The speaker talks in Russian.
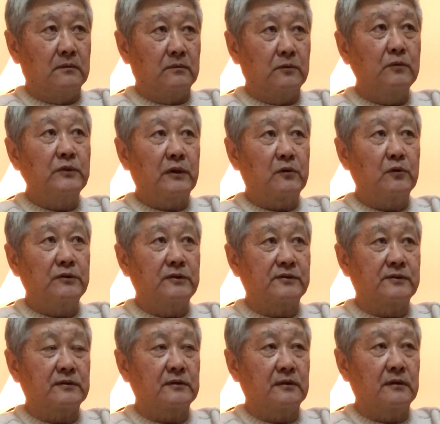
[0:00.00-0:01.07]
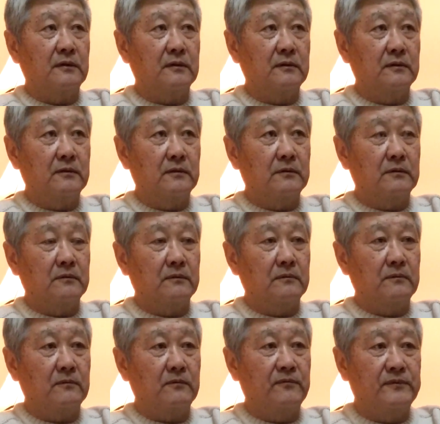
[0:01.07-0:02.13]
ну, находятся
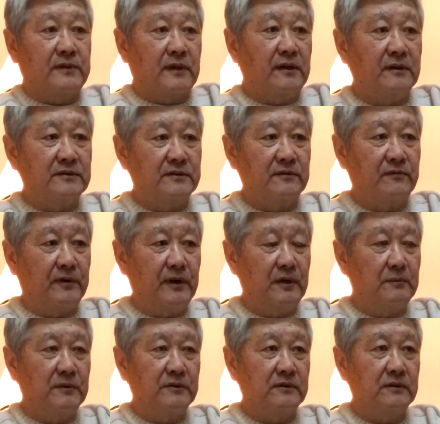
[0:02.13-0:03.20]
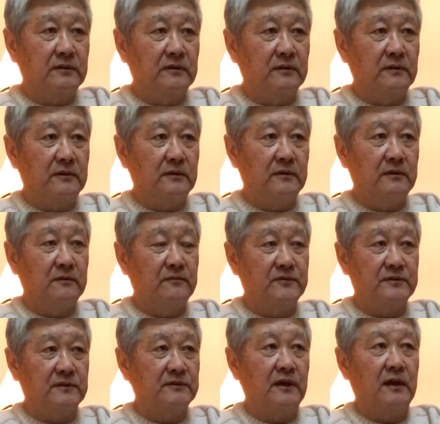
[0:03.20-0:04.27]
в тренде времени, и
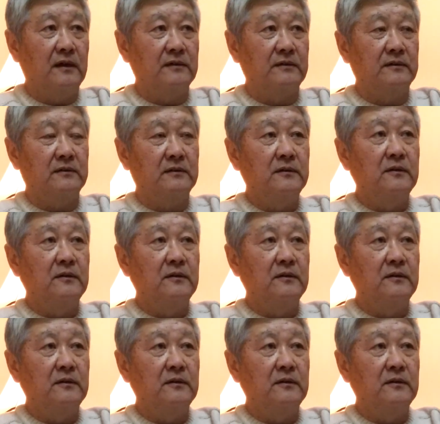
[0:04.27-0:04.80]
всегда они,